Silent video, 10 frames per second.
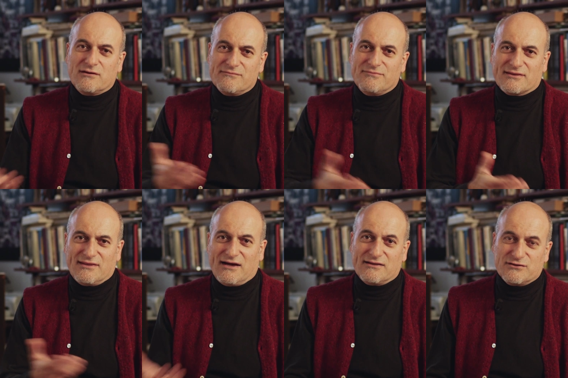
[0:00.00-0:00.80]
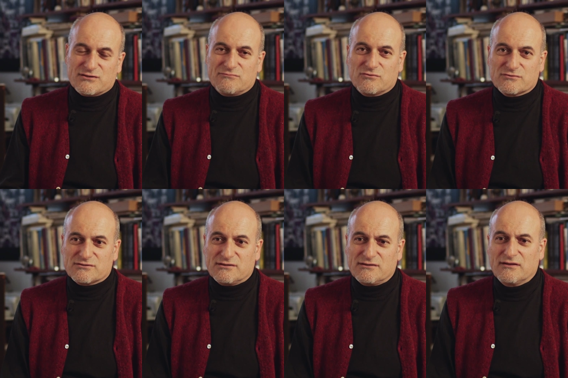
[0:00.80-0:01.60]
e libertà, diciamo
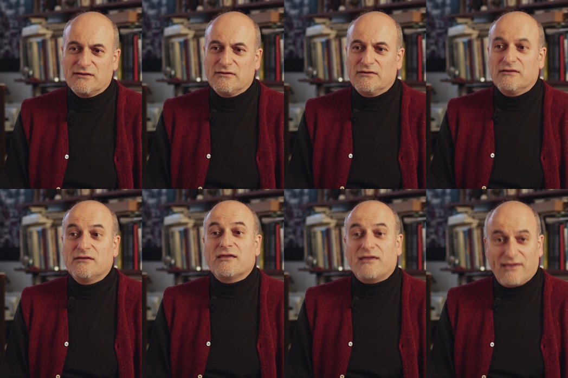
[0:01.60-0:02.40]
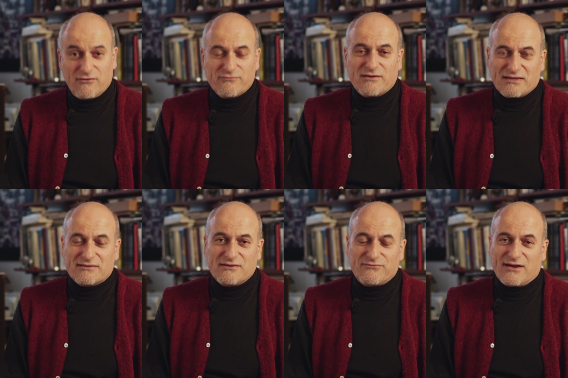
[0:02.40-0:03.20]
così, e
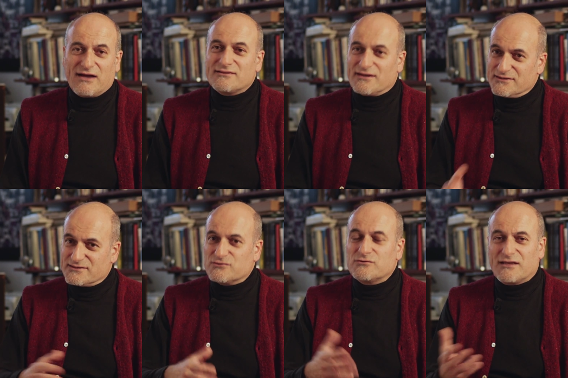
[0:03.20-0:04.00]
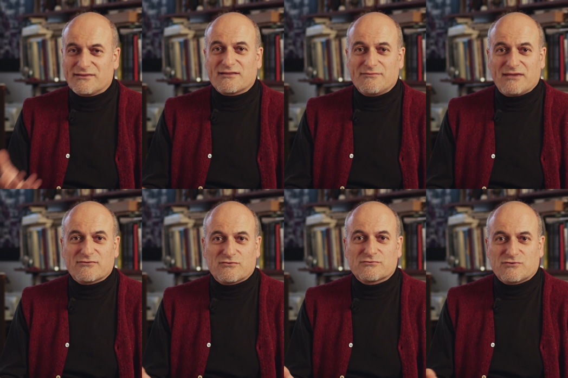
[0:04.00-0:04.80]
ovviamente fra tradizione e
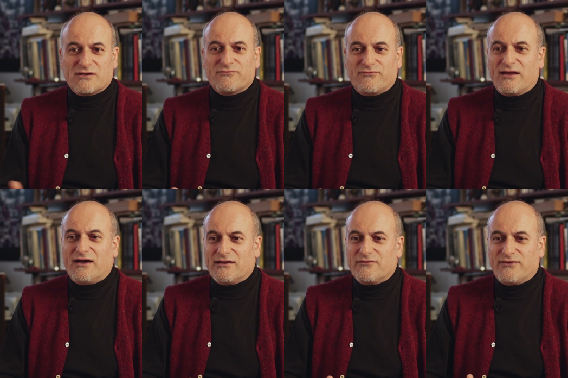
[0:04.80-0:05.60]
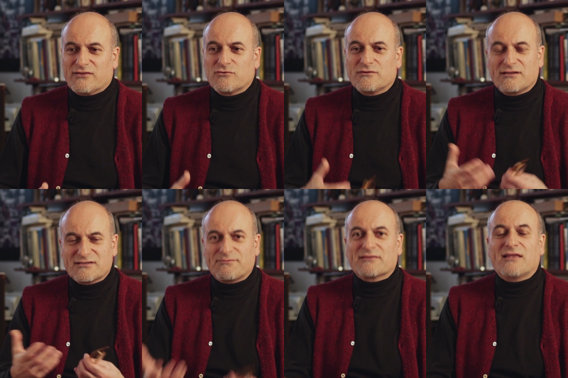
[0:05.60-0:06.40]
tradimento, cioè fra il fatto di
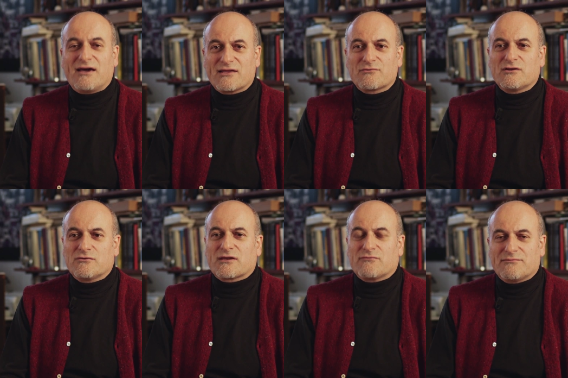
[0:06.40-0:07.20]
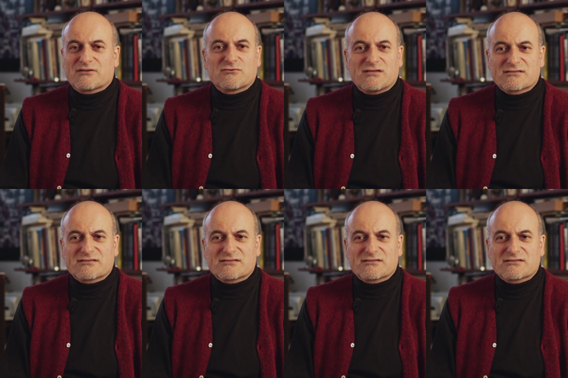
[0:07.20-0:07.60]
rispettare quello che una persona